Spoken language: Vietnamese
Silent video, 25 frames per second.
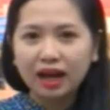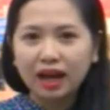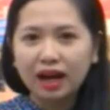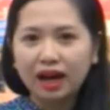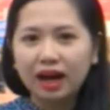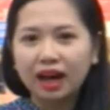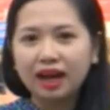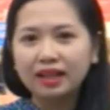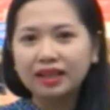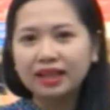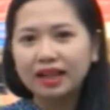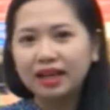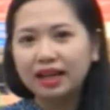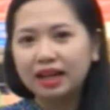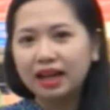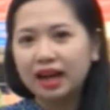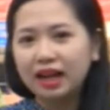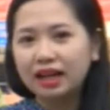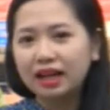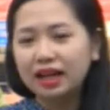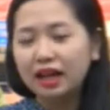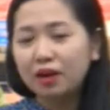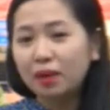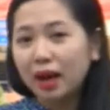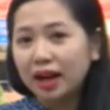à, thì
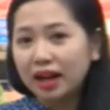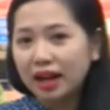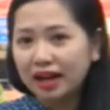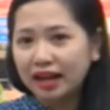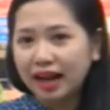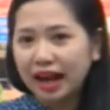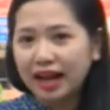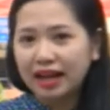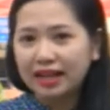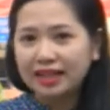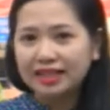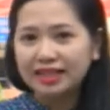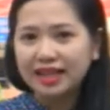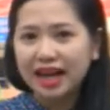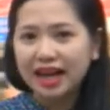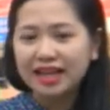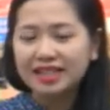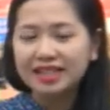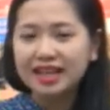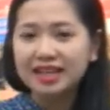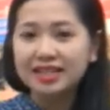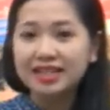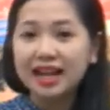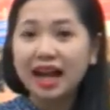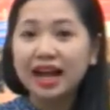à, liên hoan lần này sẽ
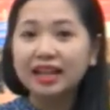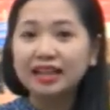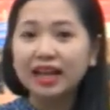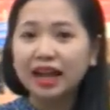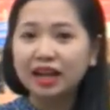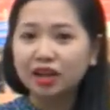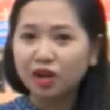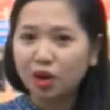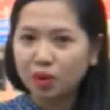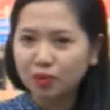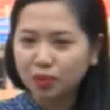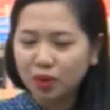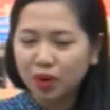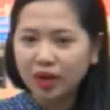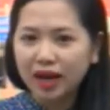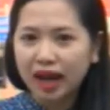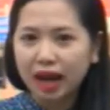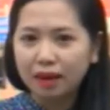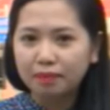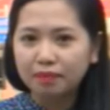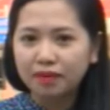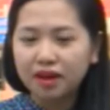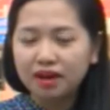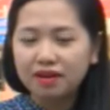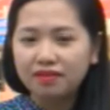diễn ra thành công tốt
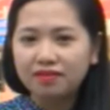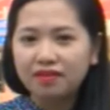đẹp